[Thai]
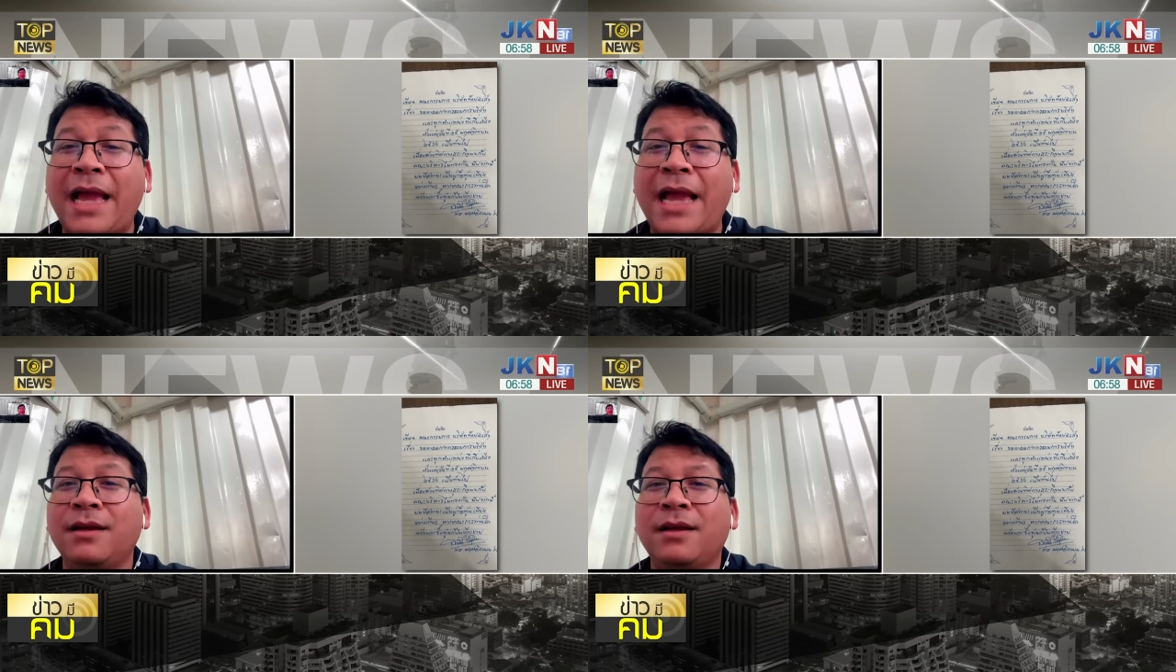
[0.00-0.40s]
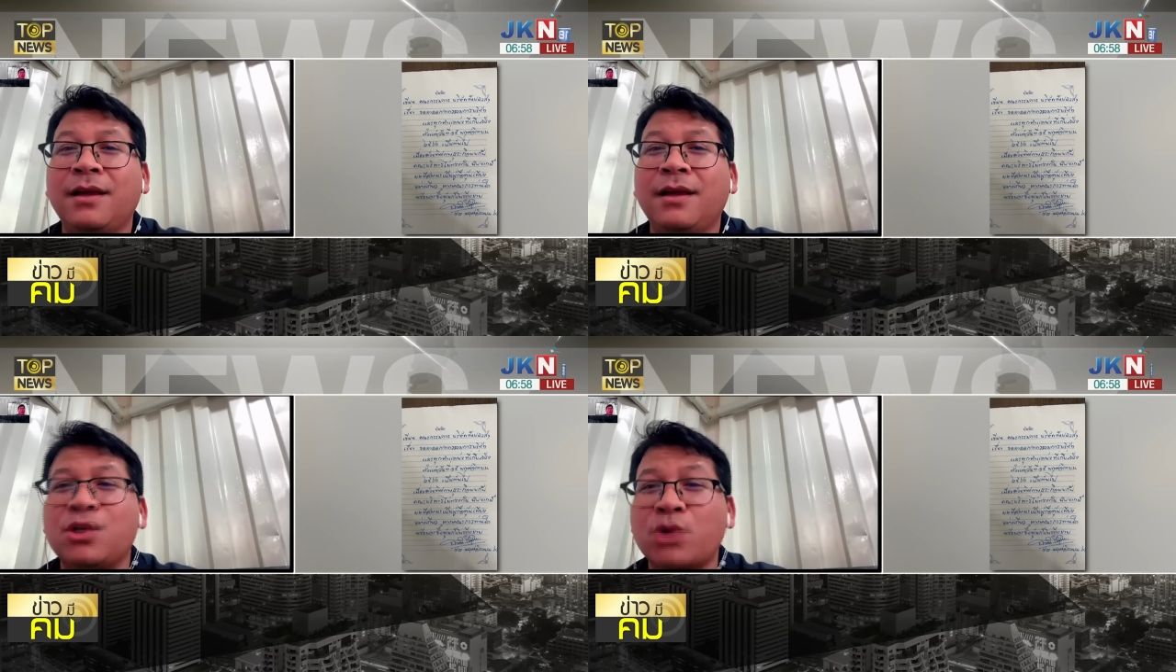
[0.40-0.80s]
ส่วนถ้า
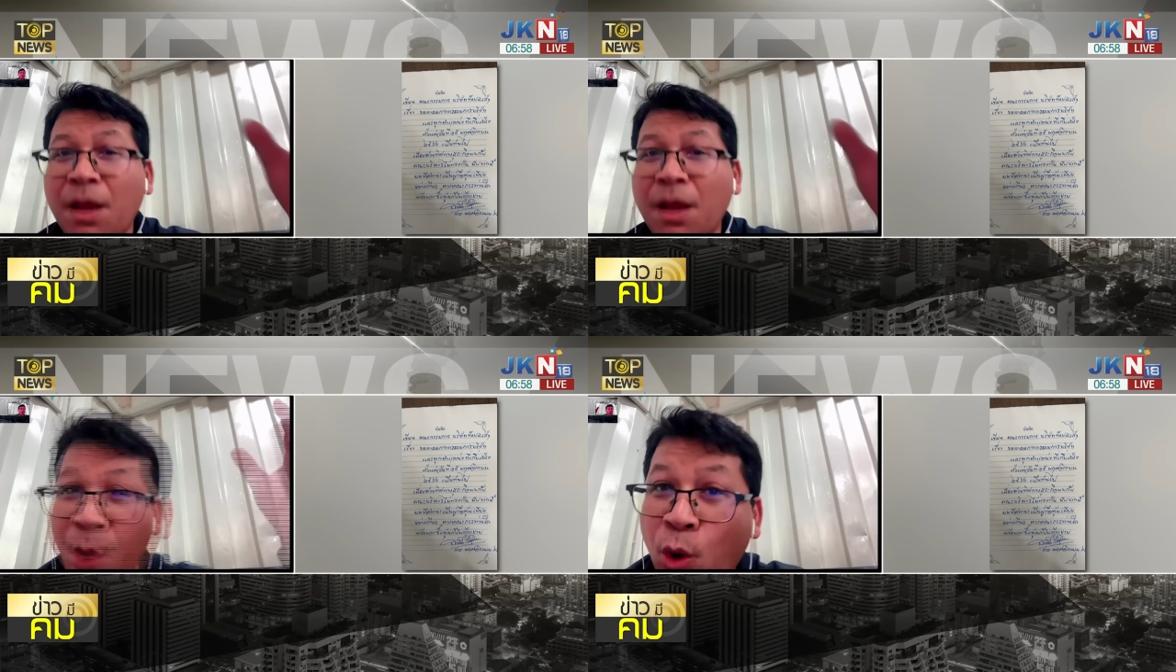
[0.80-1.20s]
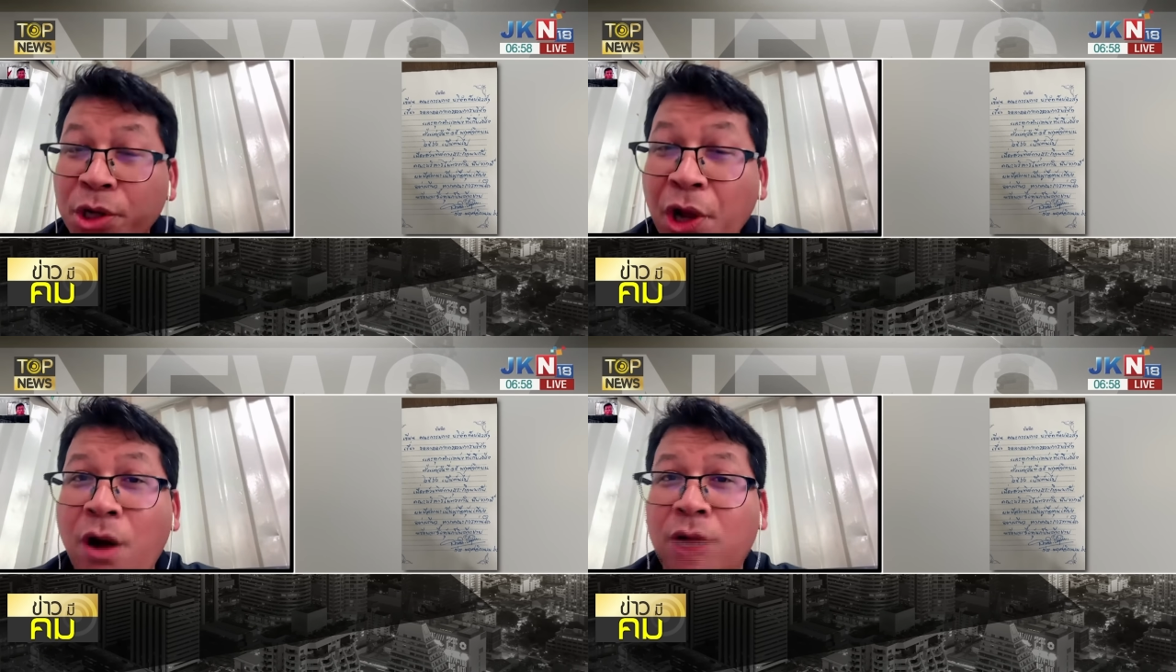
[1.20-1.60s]
เป็นคนนอก
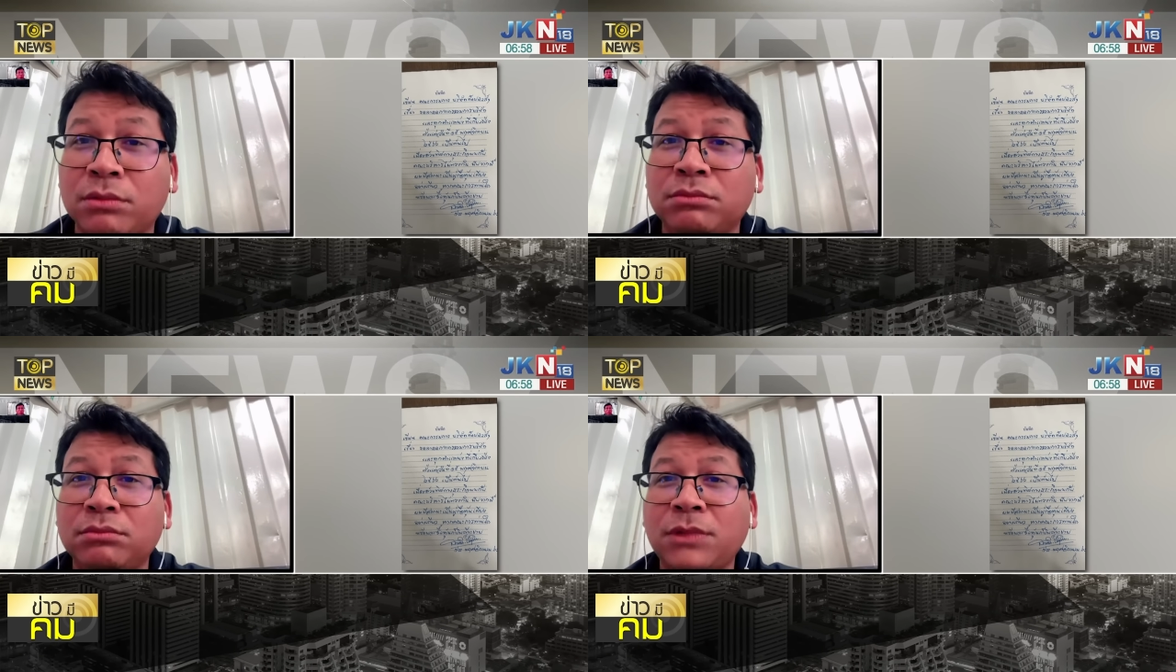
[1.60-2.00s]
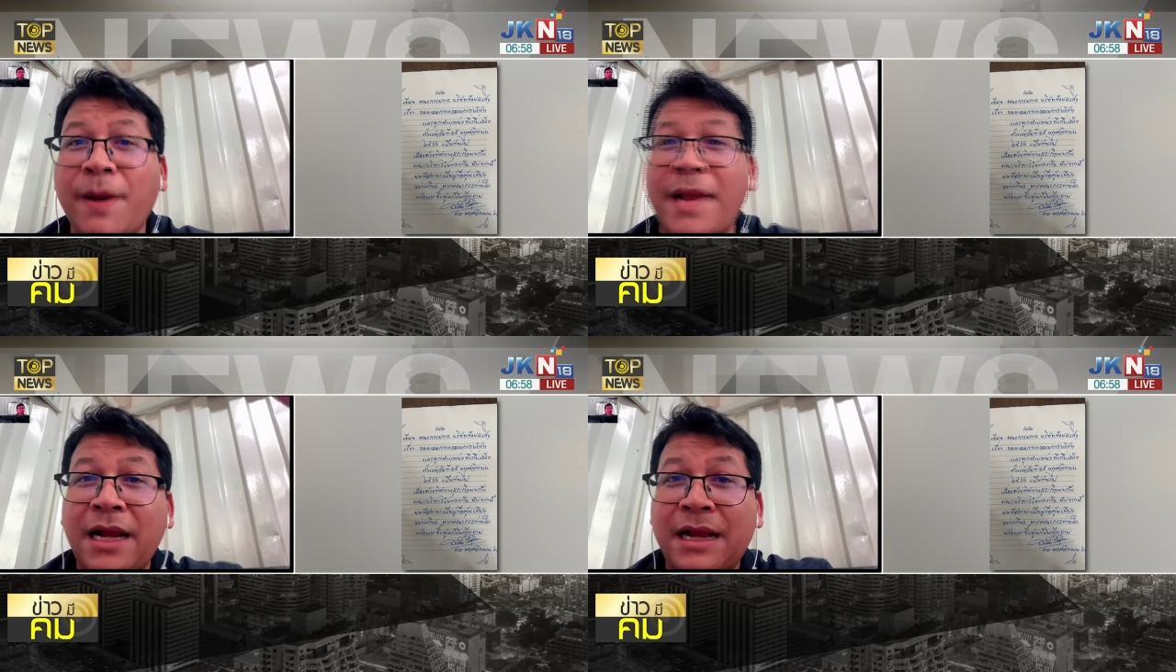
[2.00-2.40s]
ถ้าเป็นนักการ
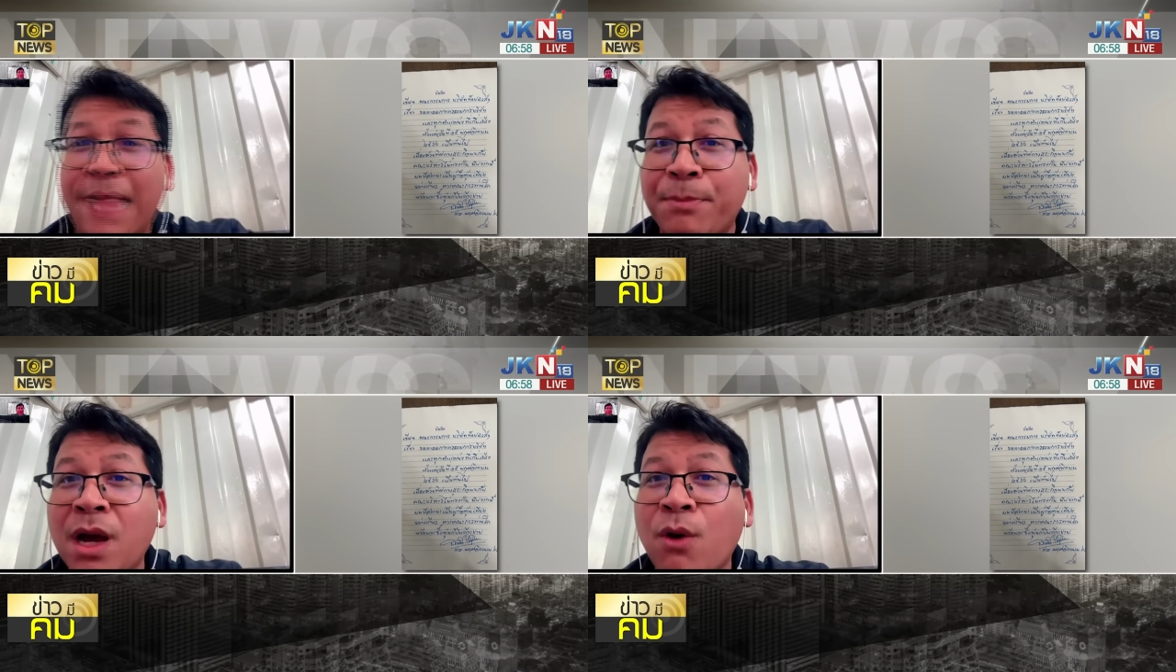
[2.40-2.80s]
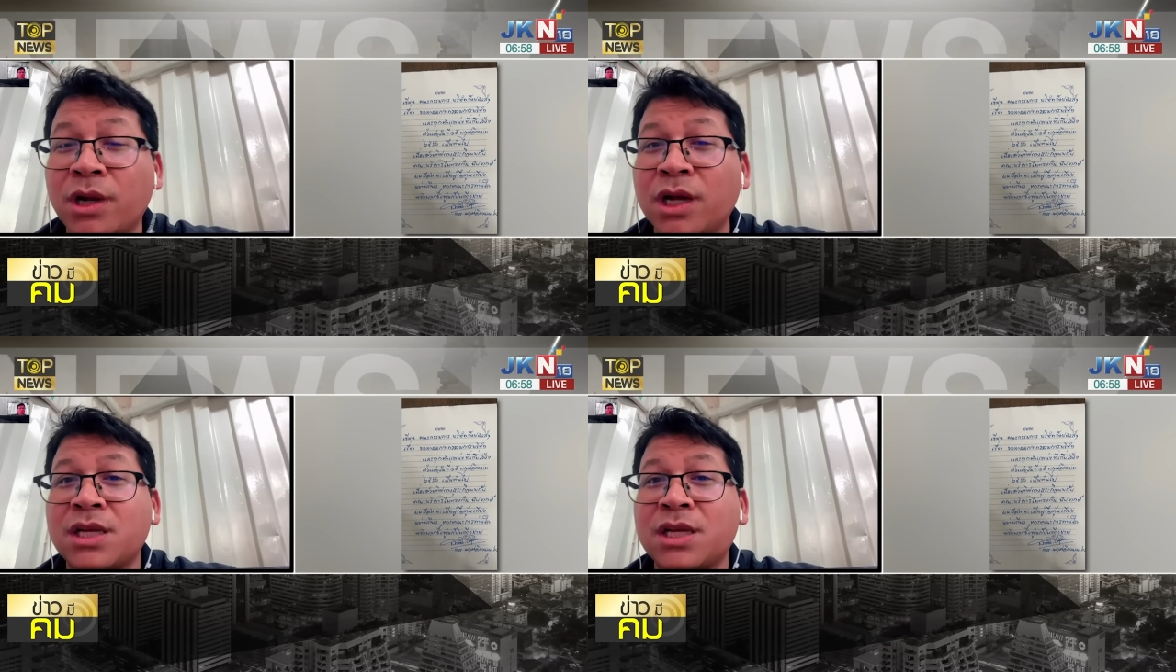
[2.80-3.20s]
เมืองคนอื่นจะมาซื้อ